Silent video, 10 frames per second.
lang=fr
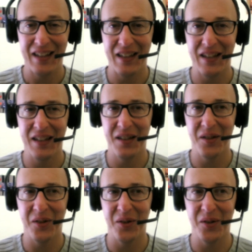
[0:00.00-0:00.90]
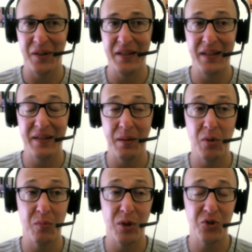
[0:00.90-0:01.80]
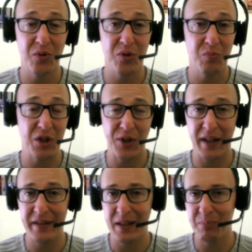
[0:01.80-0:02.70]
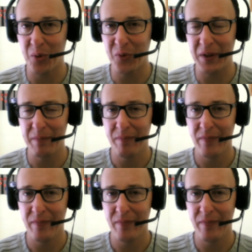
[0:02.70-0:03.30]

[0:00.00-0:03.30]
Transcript: et il disait Moi j'ai arrêté de penser.